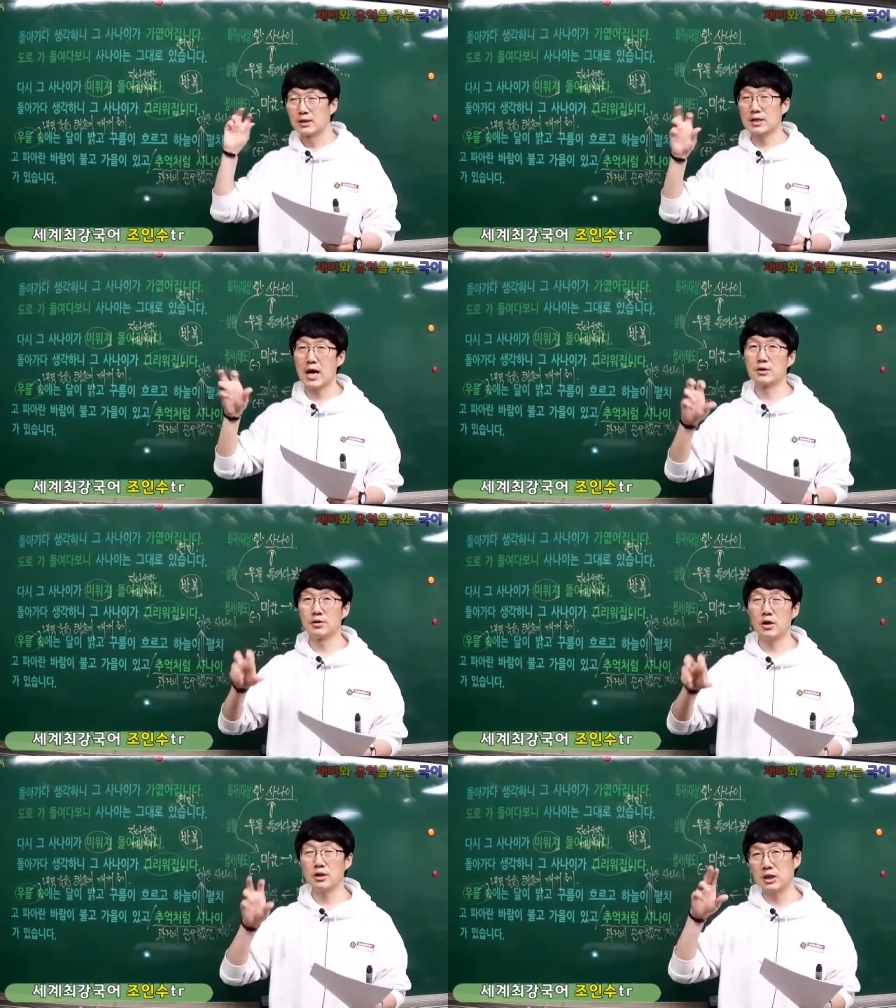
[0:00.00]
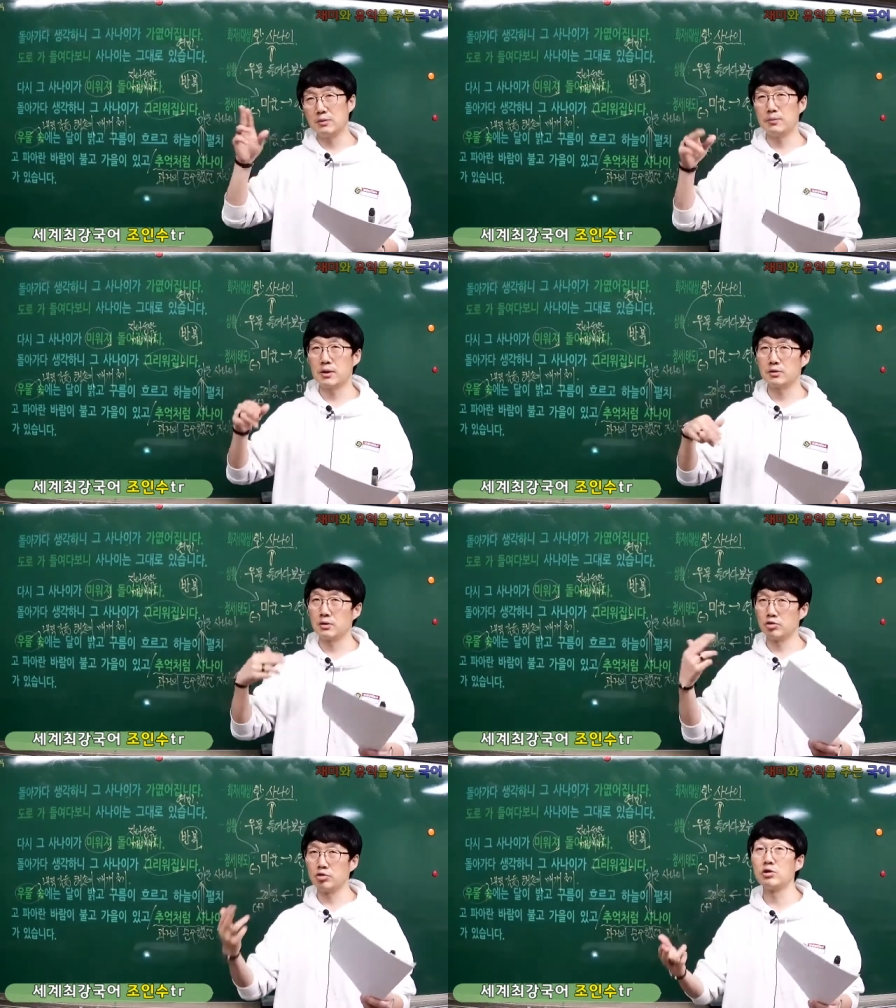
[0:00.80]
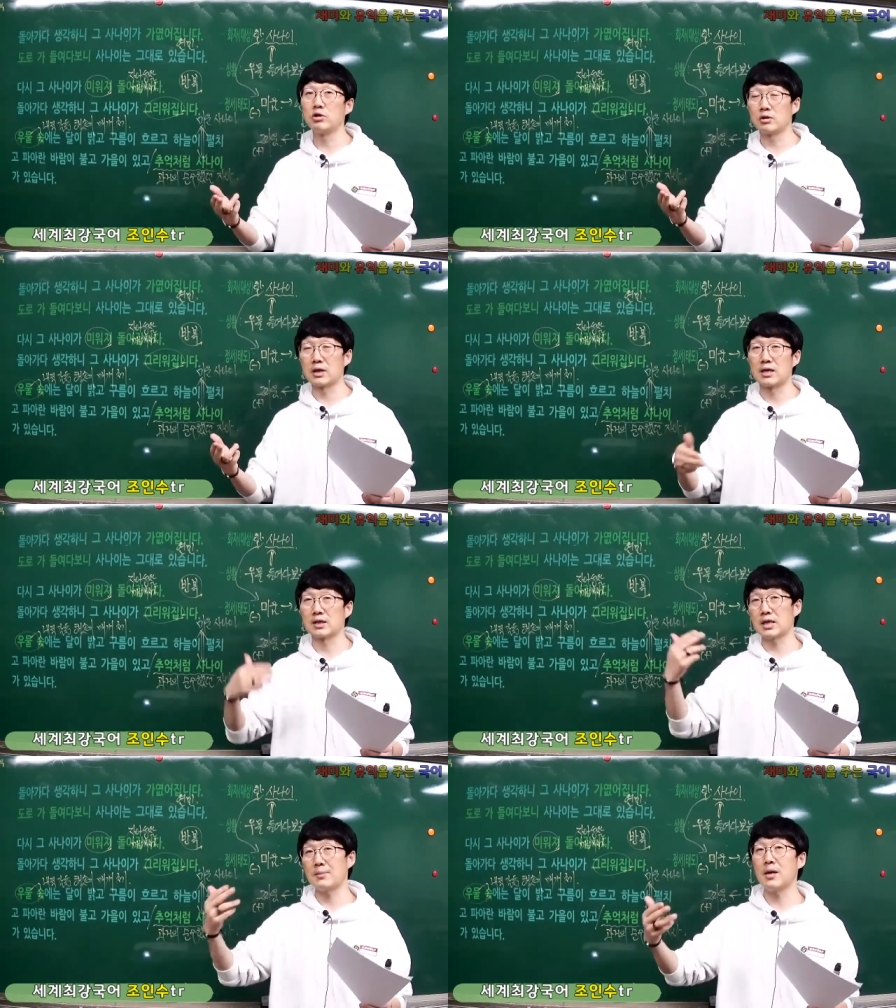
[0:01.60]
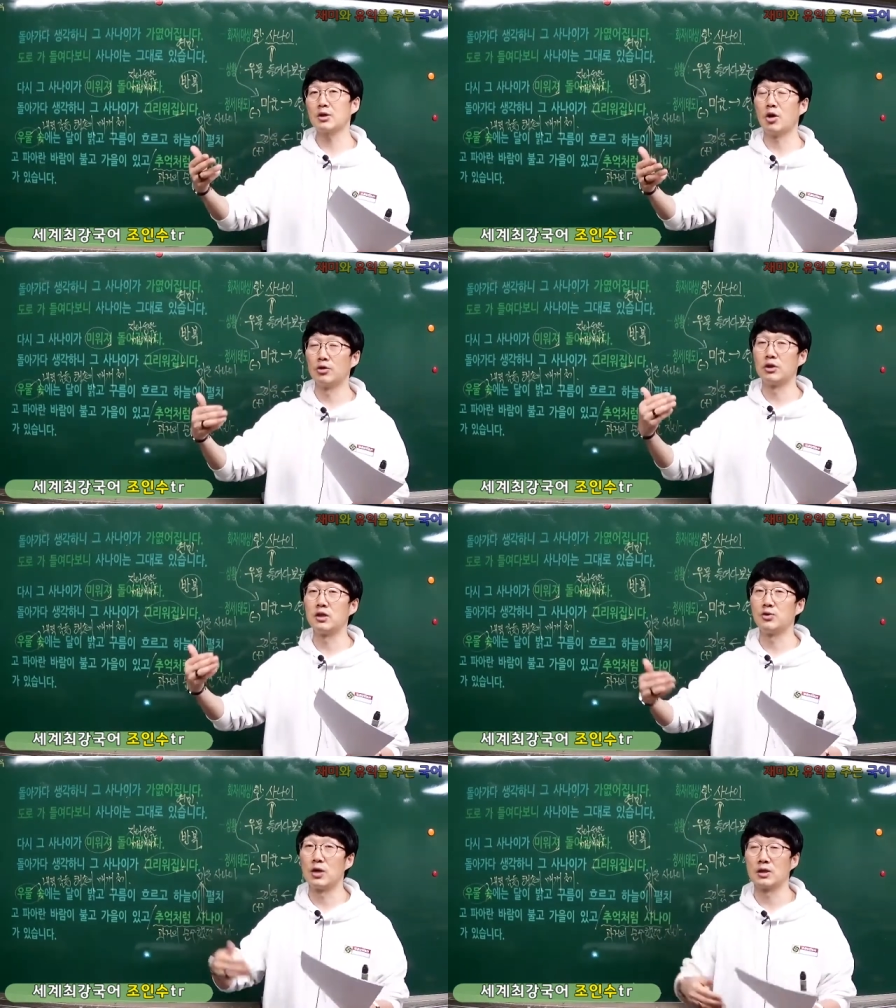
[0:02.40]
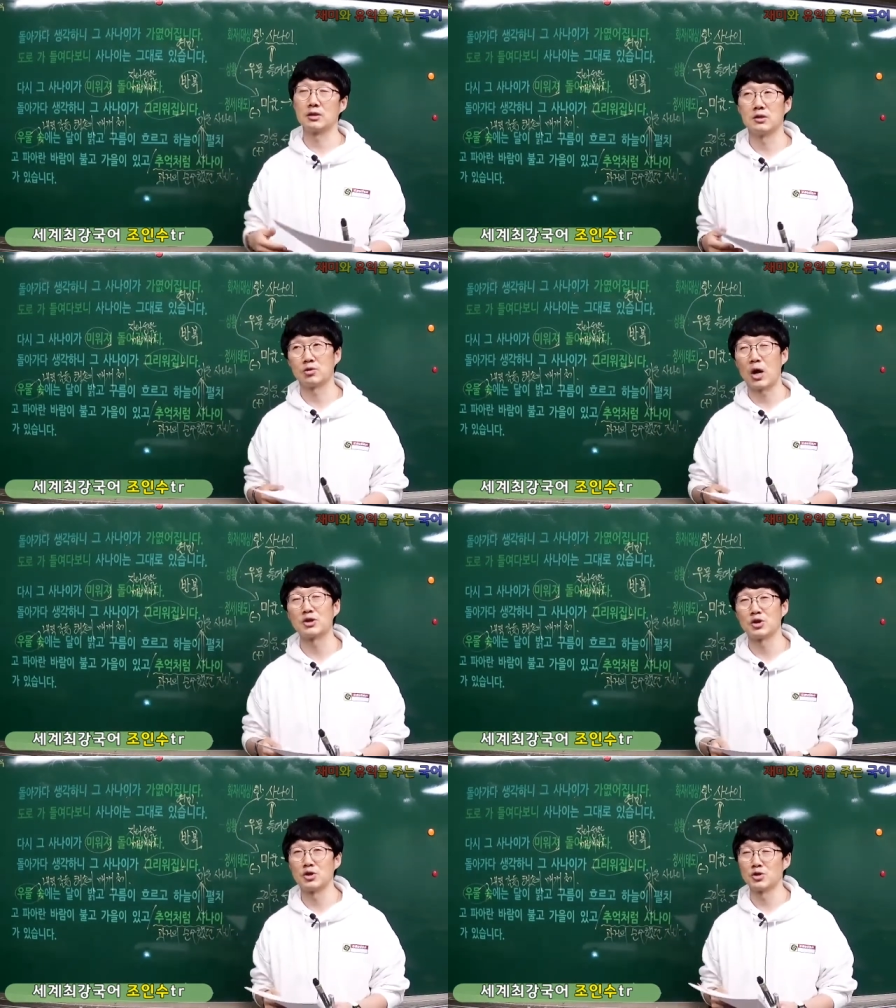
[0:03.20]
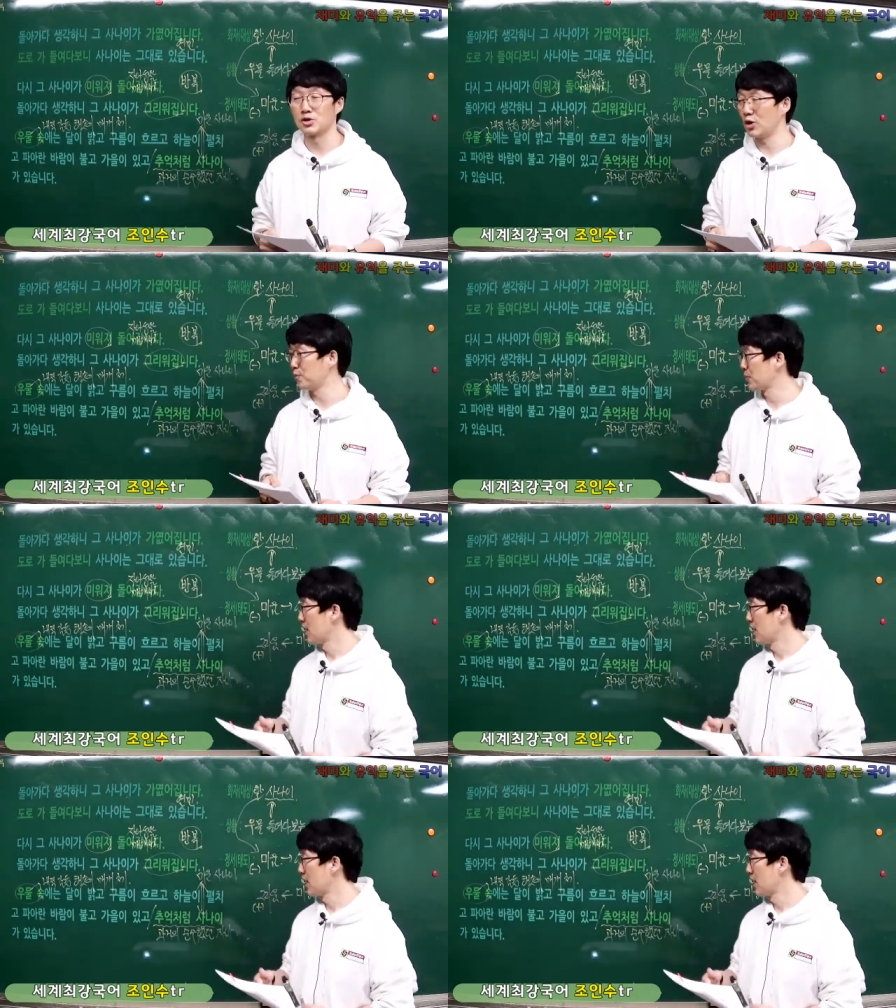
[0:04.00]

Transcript: 작년 EBS 수능 특강 3학년 언니들 위한 그 과정이었죠.